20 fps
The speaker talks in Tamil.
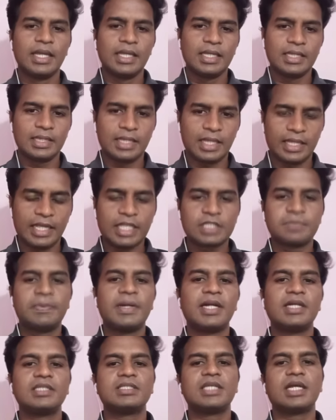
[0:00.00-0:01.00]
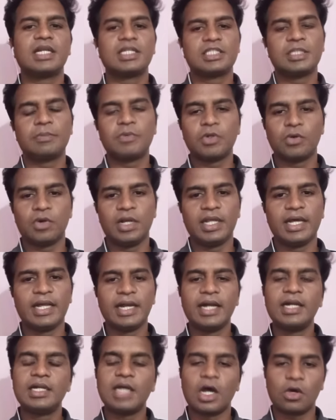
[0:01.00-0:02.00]
இந்த எக்ஸ்பெண்டிச்சர் ரிசிப்டுக்குள்ளேயே
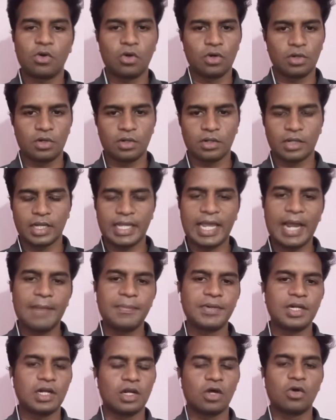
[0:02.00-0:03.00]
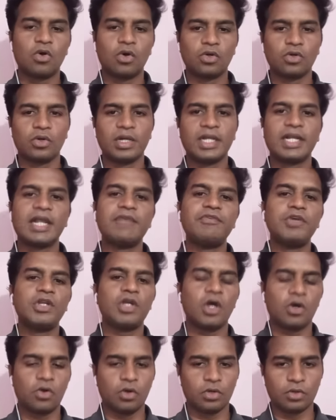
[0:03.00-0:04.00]
ரெண்டு அக்கௌண்ட் இருக்குது கேபிட்டல் அக்கௌண்ட் ஒன்று ரெவென்யூ
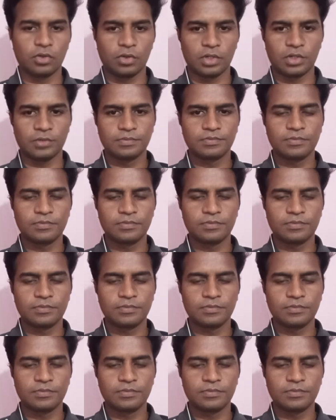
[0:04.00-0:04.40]
அக்கௌண்ட் ஒன்று